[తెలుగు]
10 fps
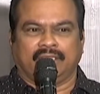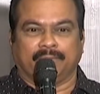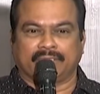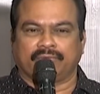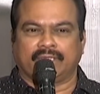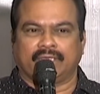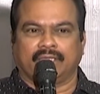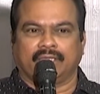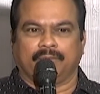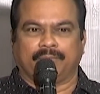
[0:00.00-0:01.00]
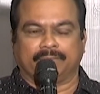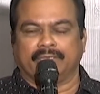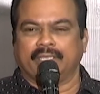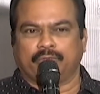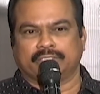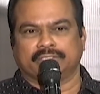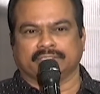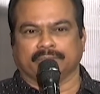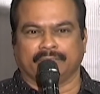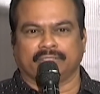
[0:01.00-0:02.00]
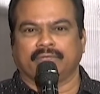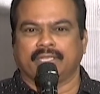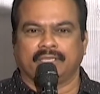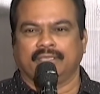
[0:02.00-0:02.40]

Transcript: హిమత్వాల పద్మాలయ ప్రొడక్షన్స్ హిమత్వాల